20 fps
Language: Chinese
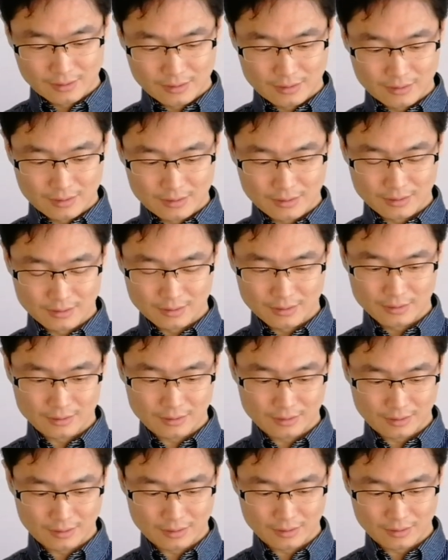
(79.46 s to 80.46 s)
嗯，
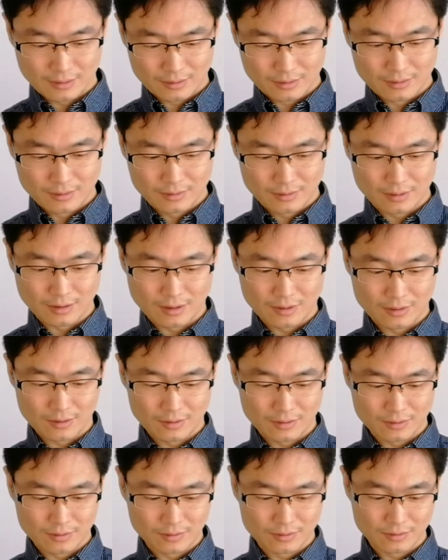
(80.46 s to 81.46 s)

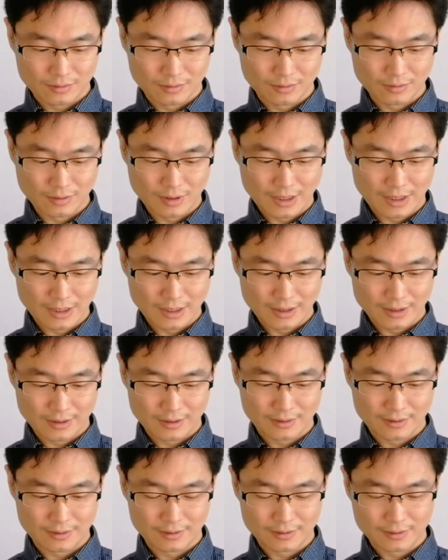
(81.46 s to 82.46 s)
哆、瑞
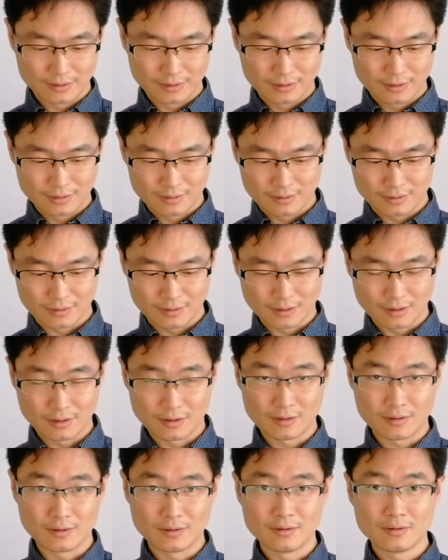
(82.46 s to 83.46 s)

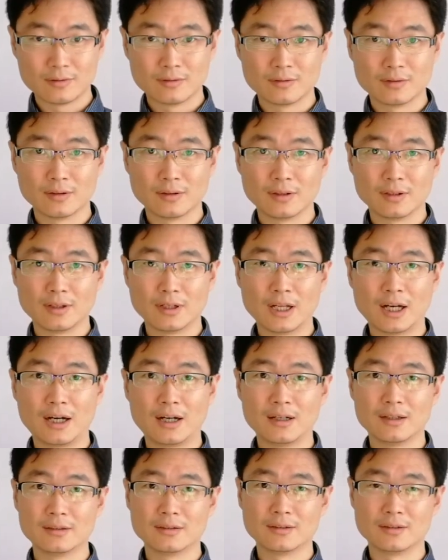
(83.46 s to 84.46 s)
嗦
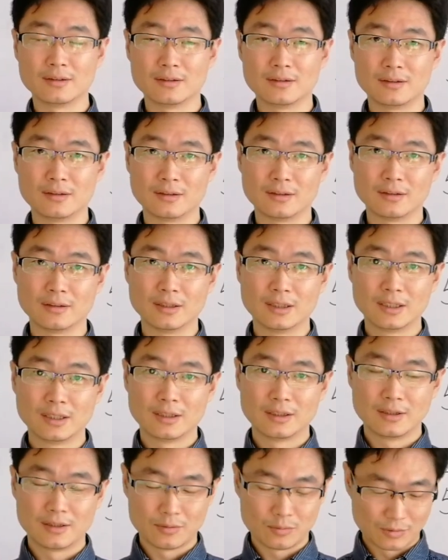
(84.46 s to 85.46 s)
拉，这是
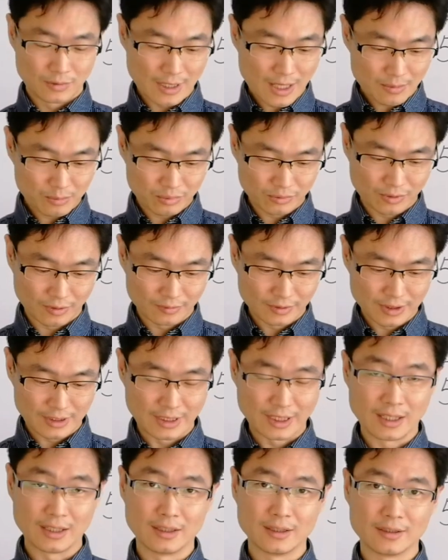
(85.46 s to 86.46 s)
拉不同的
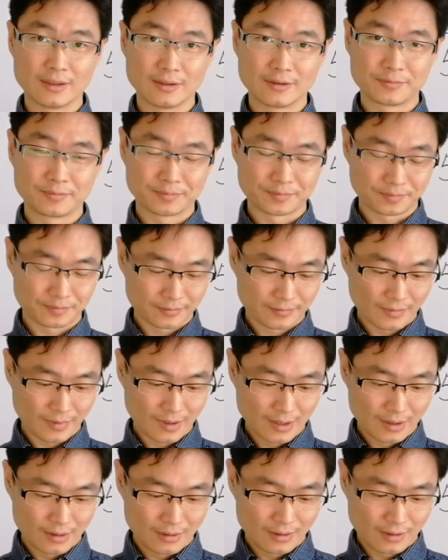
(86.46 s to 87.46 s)
弦，
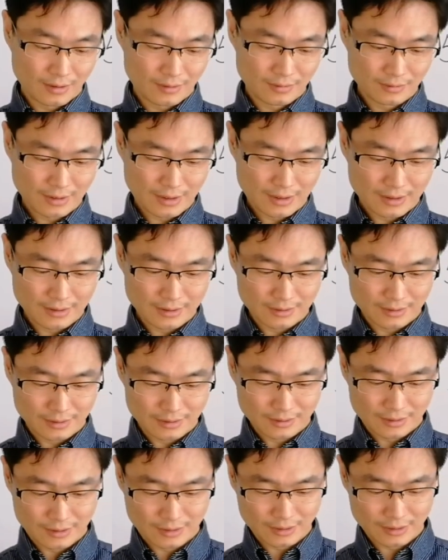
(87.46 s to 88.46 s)
然后呢，西、